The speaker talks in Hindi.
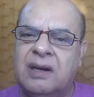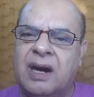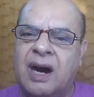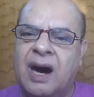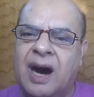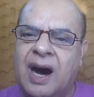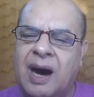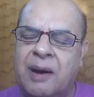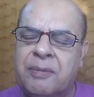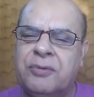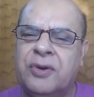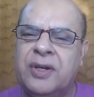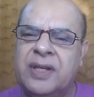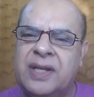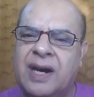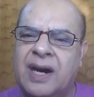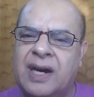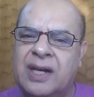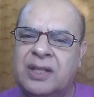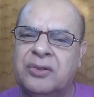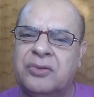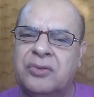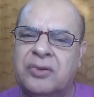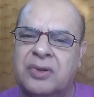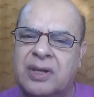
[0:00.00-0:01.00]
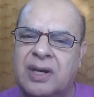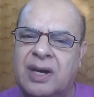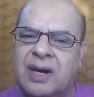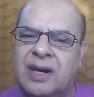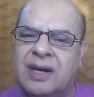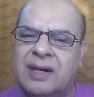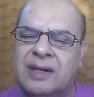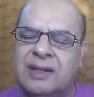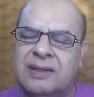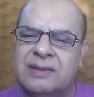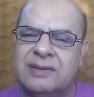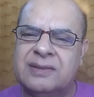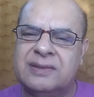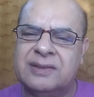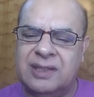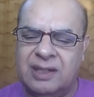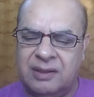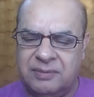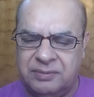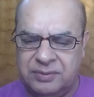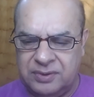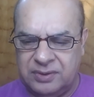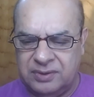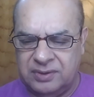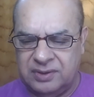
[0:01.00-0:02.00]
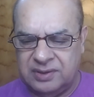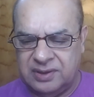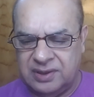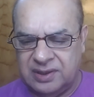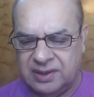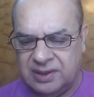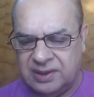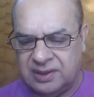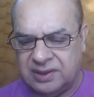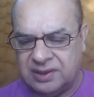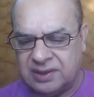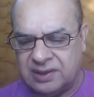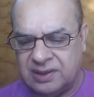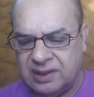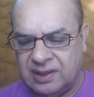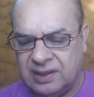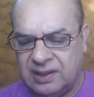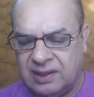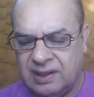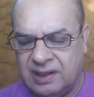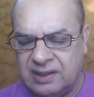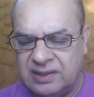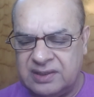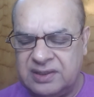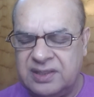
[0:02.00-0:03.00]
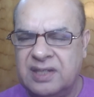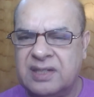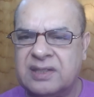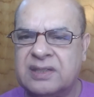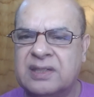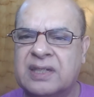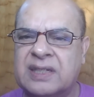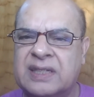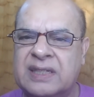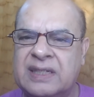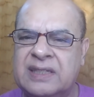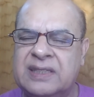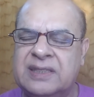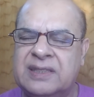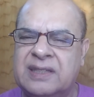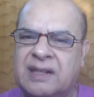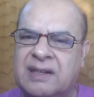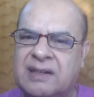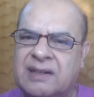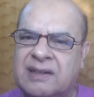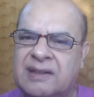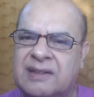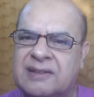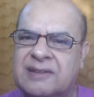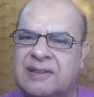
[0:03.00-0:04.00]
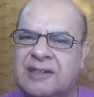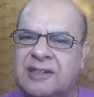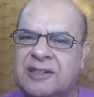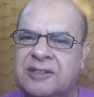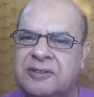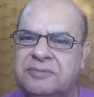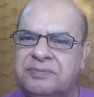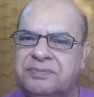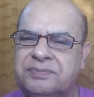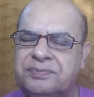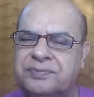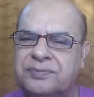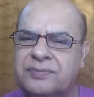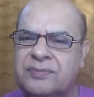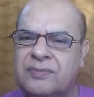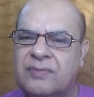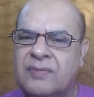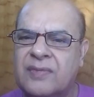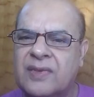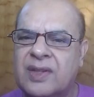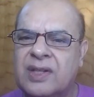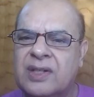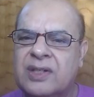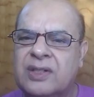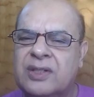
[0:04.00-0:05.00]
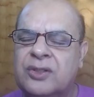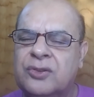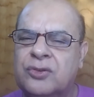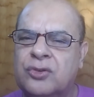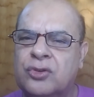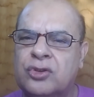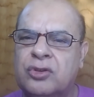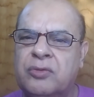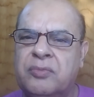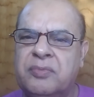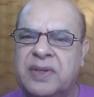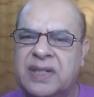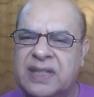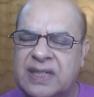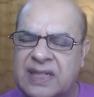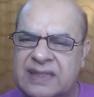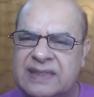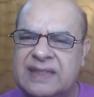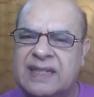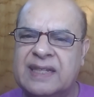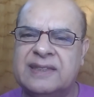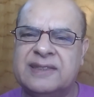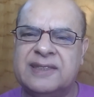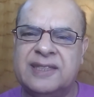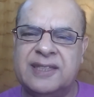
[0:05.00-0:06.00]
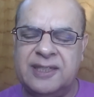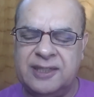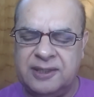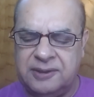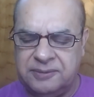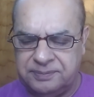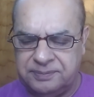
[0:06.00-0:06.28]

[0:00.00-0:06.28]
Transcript: आपको याद होगा जब ये इसका आसिया का केस चल रहा था तो जो मेरे जैसे